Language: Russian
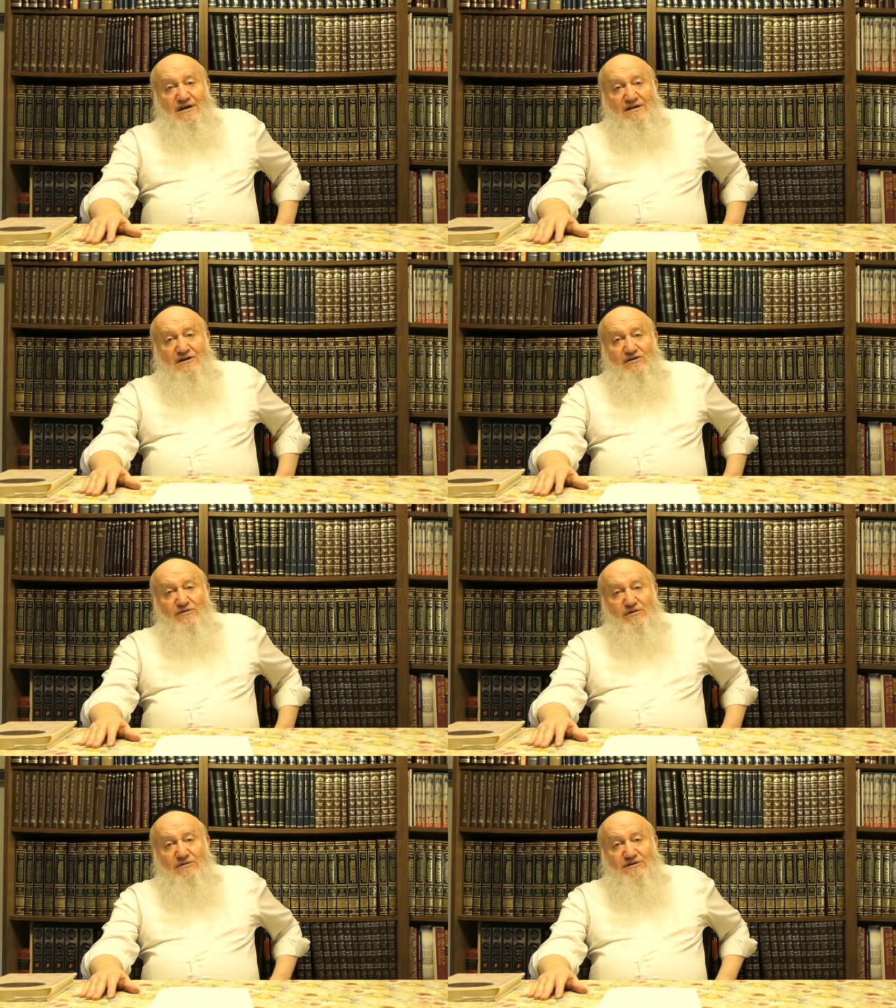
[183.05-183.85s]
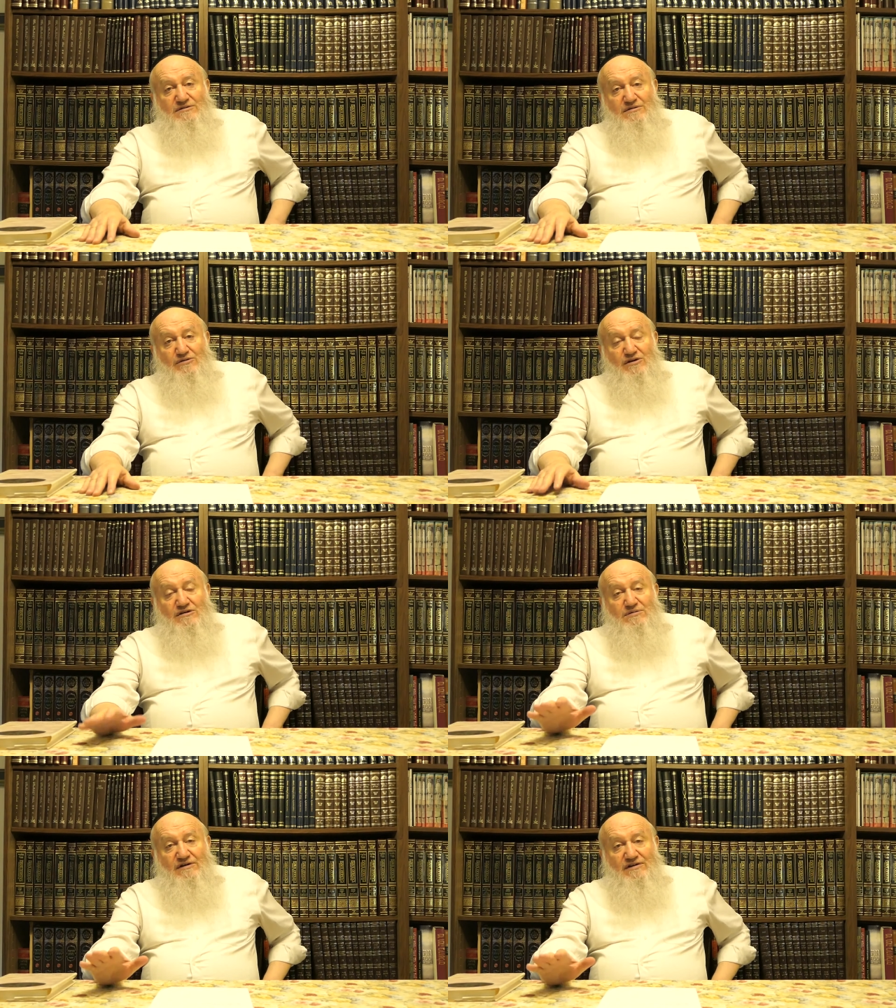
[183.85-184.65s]
И таким образом
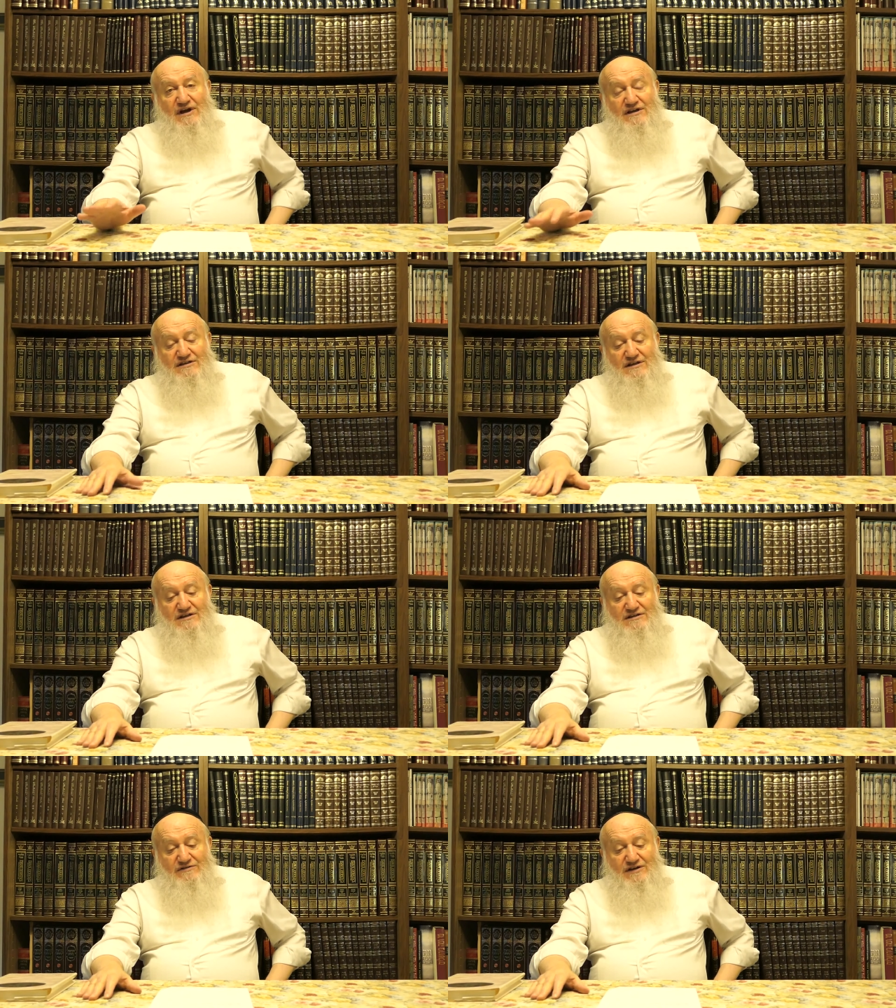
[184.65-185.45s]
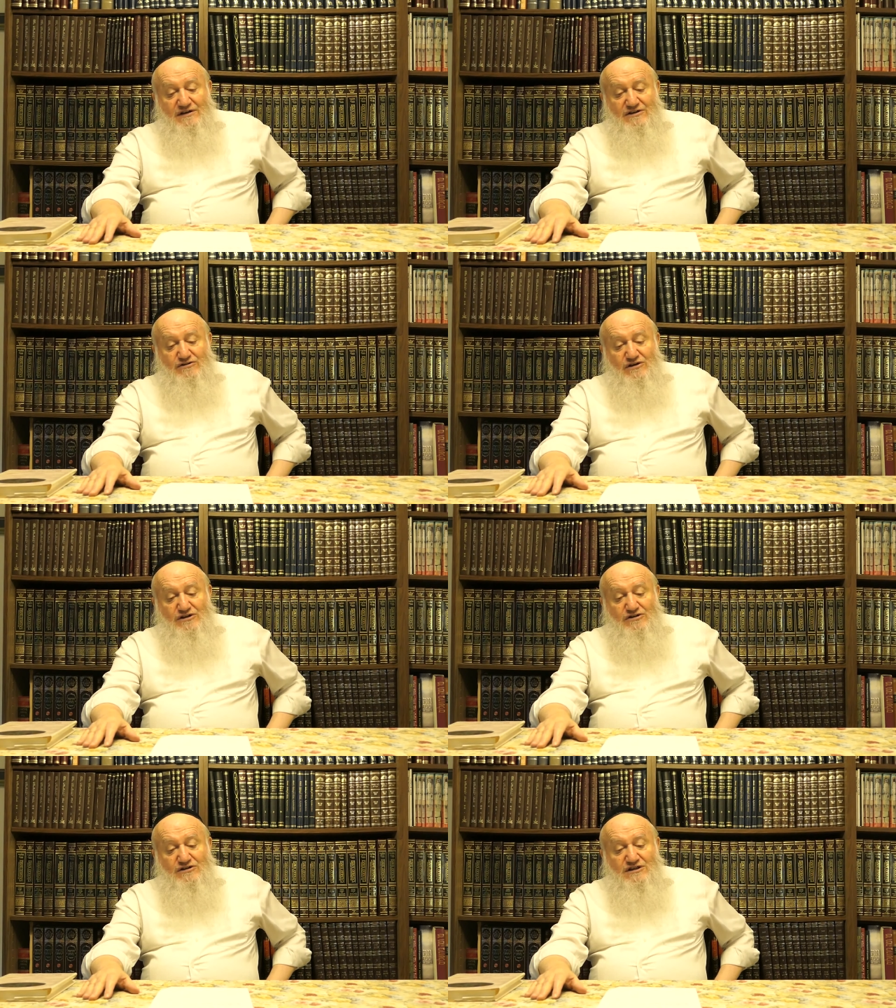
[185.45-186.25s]
ребенок появляется на свет. Что
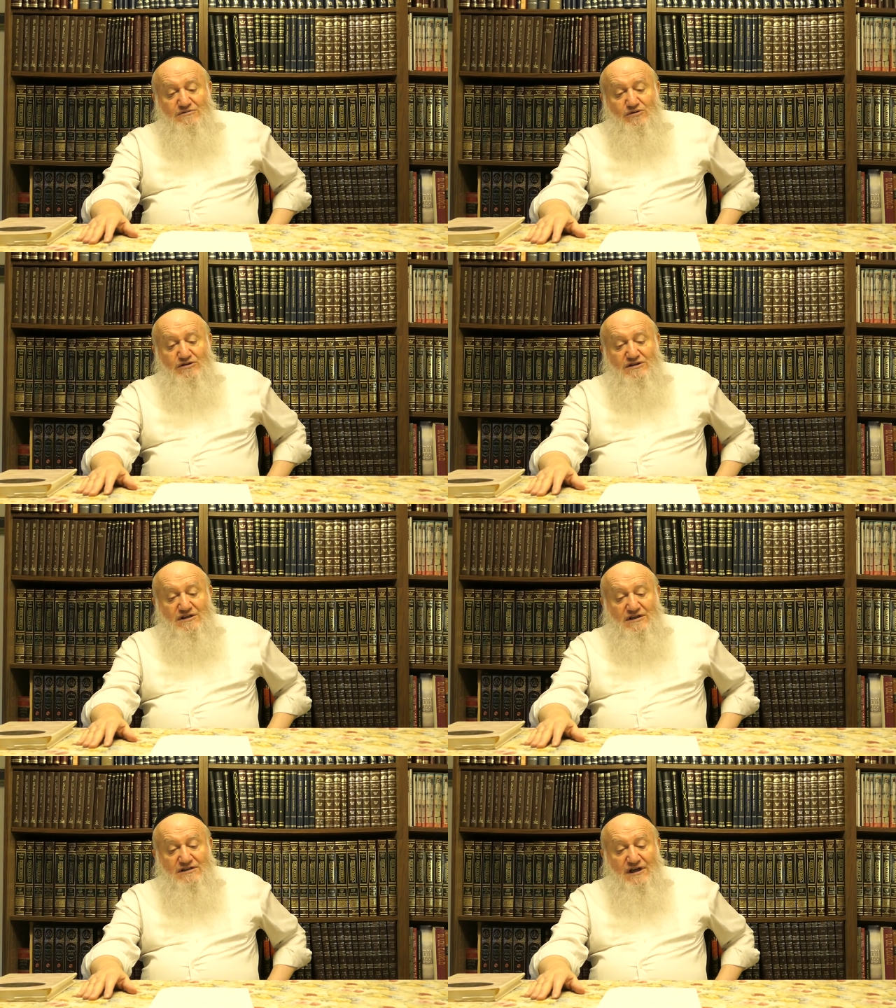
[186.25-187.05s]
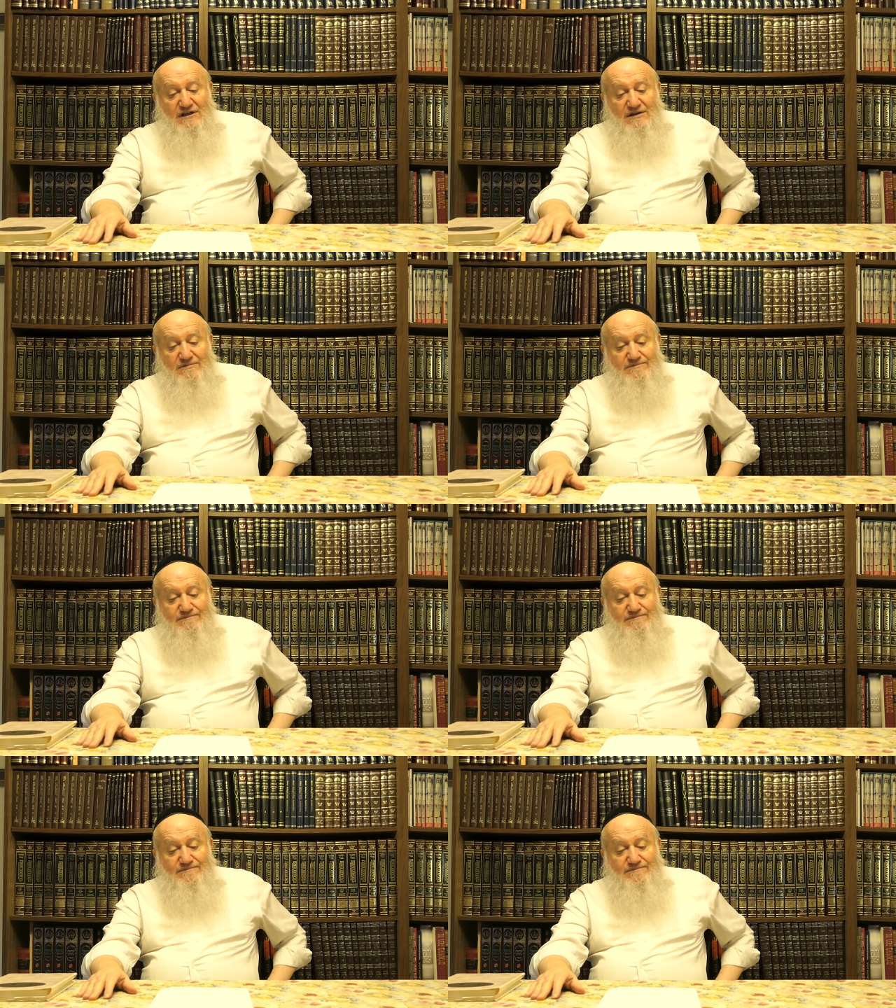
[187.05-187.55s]
еще здесь можно сказать?